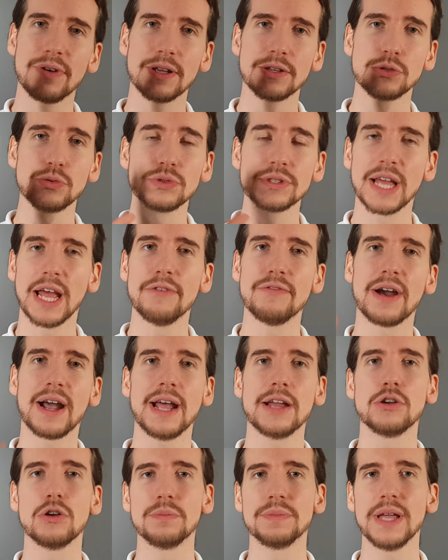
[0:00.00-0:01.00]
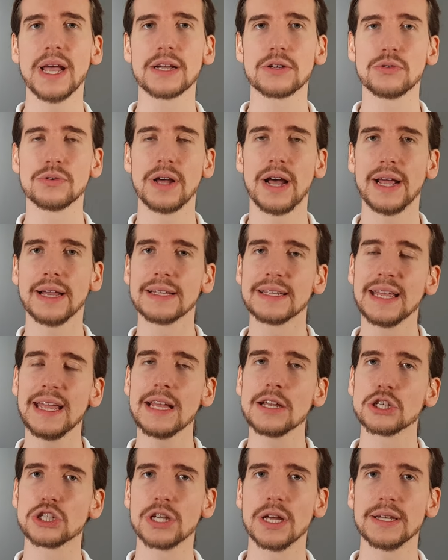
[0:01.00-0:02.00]
such dir einfach ein Objekt oder einen
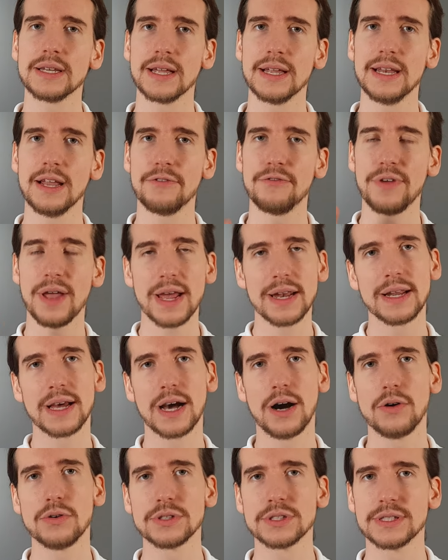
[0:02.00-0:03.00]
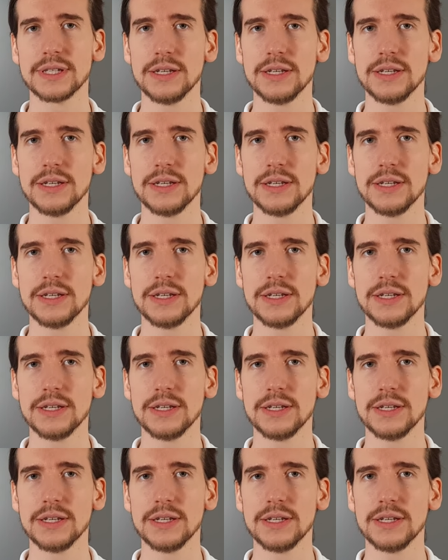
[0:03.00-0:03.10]
Gegenstand in der Ferne raus,